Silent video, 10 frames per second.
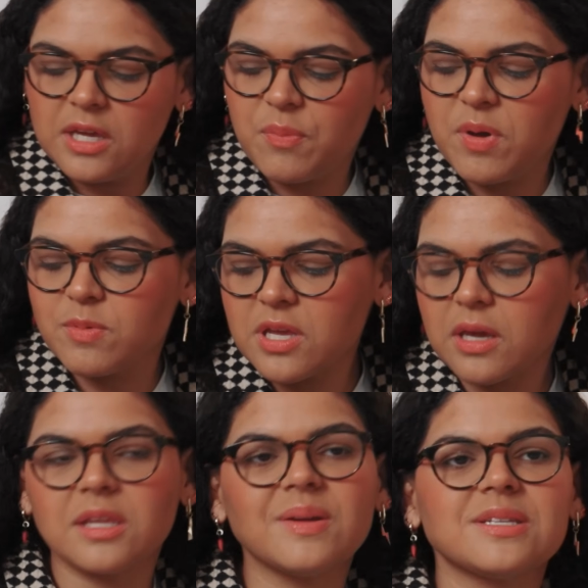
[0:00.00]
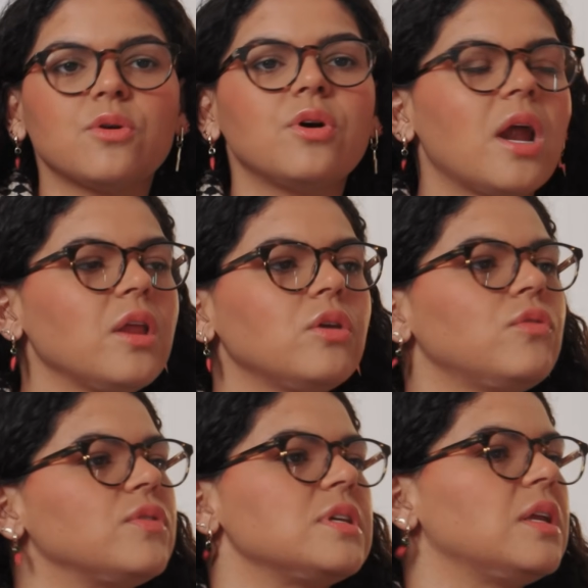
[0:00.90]
Y podemos ¿sabes qué? hacer un horario de
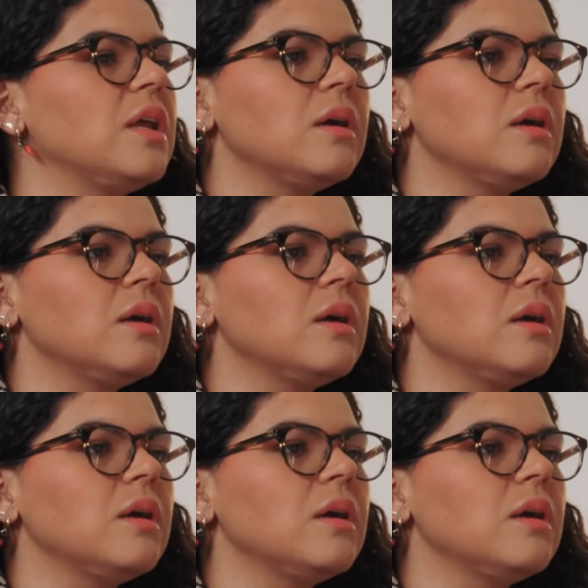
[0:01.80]
oficina